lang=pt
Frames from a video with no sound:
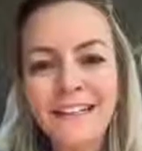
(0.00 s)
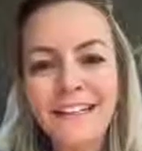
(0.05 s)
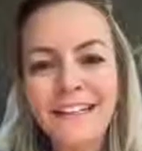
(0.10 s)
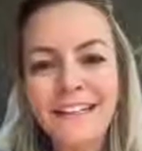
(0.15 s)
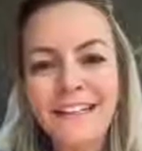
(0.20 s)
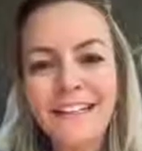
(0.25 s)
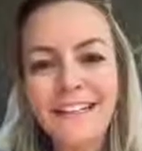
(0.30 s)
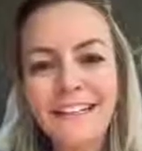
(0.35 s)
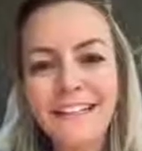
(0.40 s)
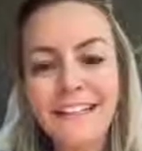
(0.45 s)

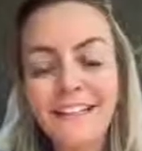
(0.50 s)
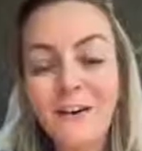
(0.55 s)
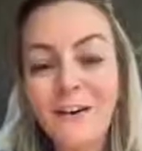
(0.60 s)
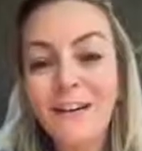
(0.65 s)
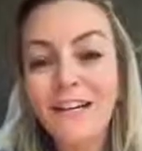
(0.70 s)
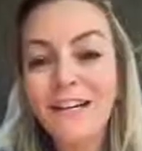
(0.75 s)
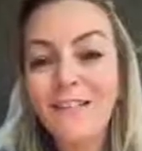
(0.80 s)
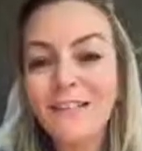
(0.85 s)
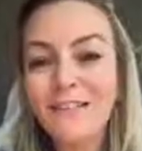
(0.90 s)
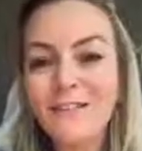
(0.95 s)
E
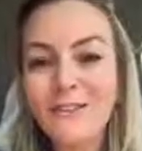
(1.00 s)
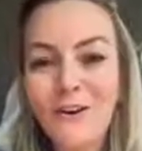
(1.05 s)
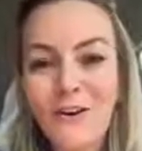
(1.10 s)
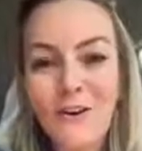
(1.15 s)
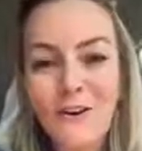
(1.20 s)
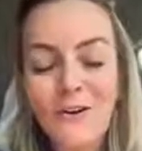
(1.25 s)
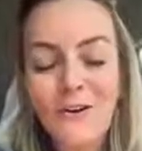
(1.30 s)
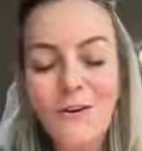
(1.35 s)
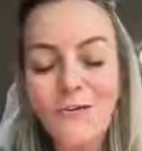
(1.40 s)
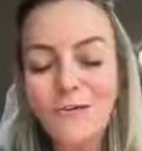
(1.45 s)
olha
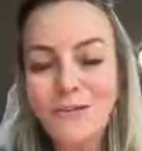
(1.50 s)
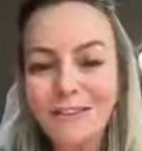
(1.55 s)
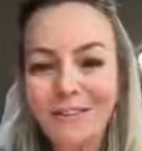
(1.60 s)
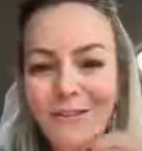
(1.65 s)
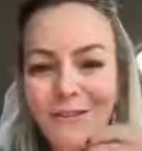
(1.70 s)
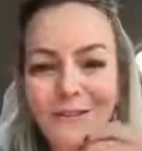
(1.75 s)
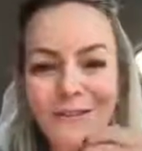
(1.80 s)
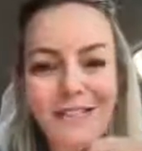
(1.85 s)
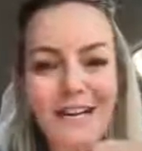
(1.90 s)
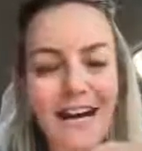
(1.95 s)
só como
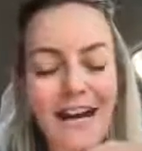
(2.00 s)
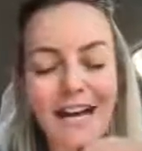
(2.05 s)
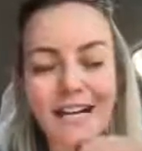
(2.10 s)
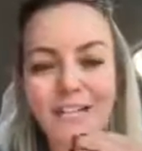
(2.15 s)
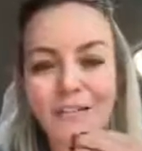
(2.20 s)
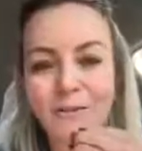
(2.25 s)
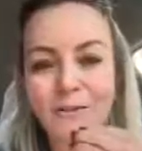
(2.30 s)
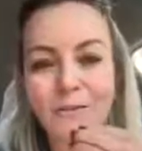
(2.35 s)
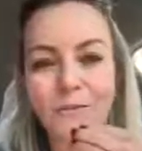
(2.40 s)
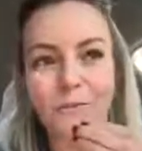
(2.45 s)
Deus
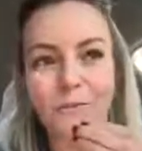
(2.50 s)
age, como